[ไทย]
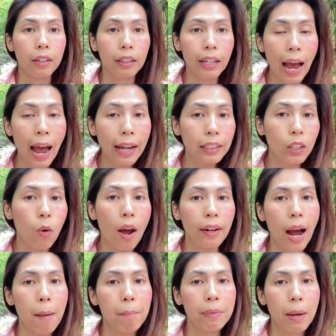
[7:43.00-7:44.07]
งานที่ขวัญ
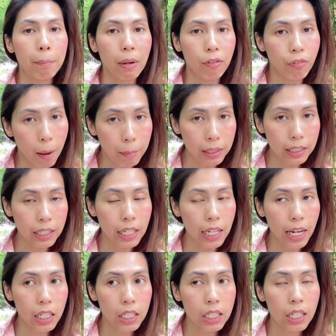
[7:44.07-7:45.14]
ทำเนี่ยเป็น Pharmacy
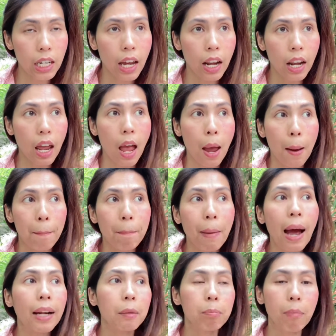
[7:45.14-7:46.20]
Technician
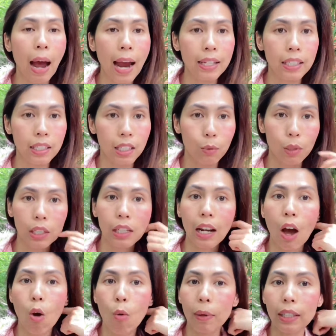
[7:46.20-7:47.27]
บั้นปลายชีวิต
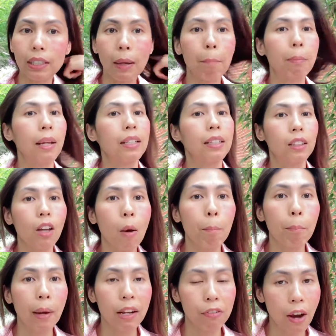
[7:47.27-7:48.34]
เราไม่จำเป็นจะต้อง
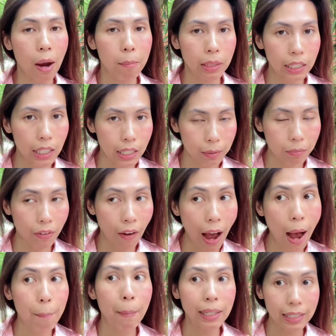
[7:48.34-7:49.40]
เป็น
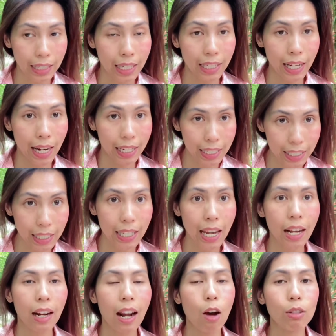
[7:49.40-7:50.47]
Pharmacy
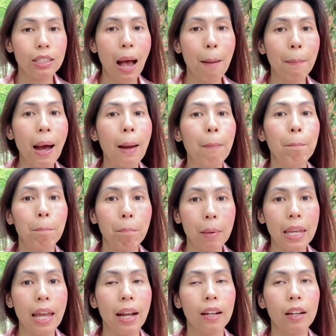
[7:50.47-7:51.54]
Technician เราสามารถเป
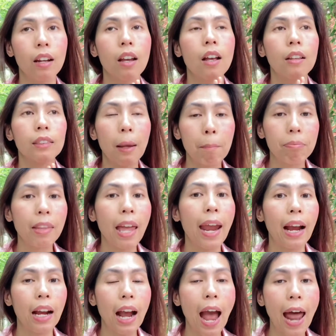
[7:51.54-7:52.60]
ลี่ยนตำแหน่
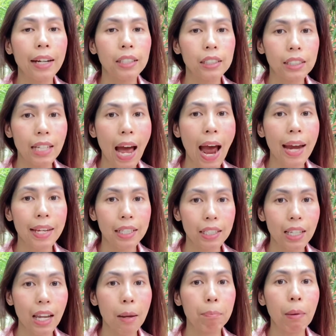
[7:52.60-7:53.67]
งงานอื่นได้อย่าง
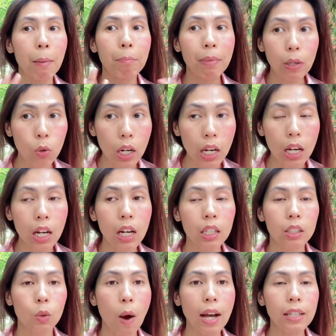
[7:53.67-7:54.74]
เช่นเป็น Builder
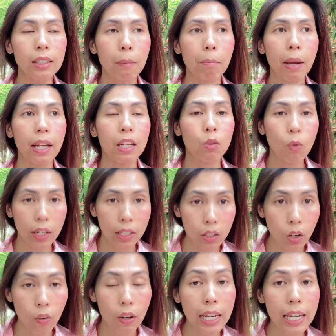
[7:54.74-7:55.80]
หรือว่าจะเป็น
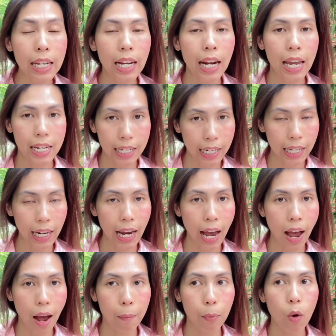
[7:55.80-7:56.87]
Inventory อะไรอย่างนี้นะ
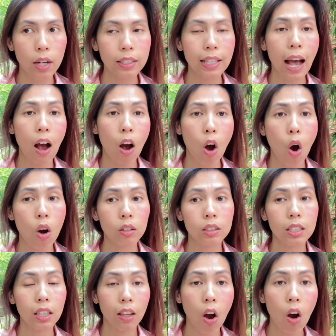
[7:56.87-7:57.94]
คะพวกสั่งของ
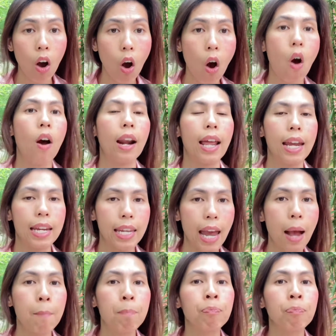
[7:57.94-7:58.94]
สต็อกของอะไรอย่างเงี้ย